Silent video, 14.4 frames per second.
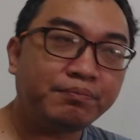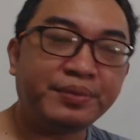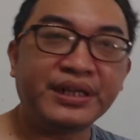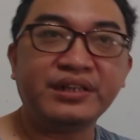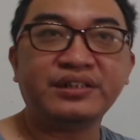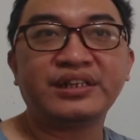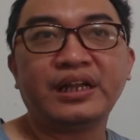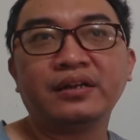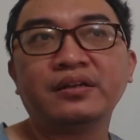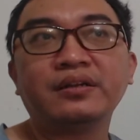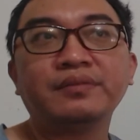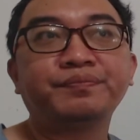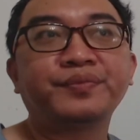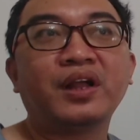比劫
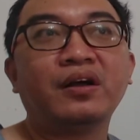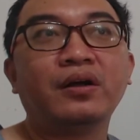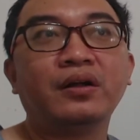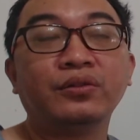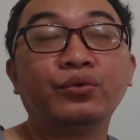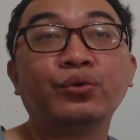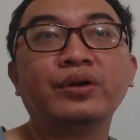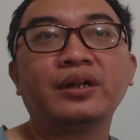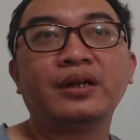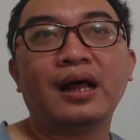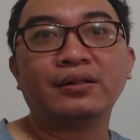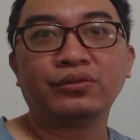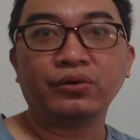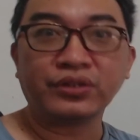呢，那很多人
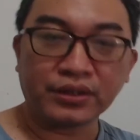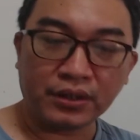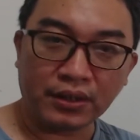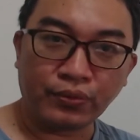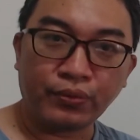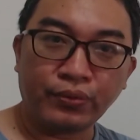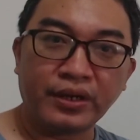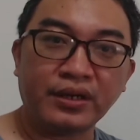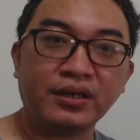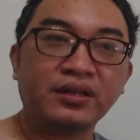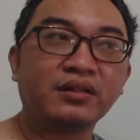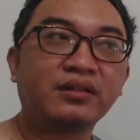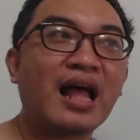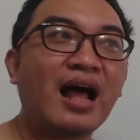呢、啊、都是认为呢，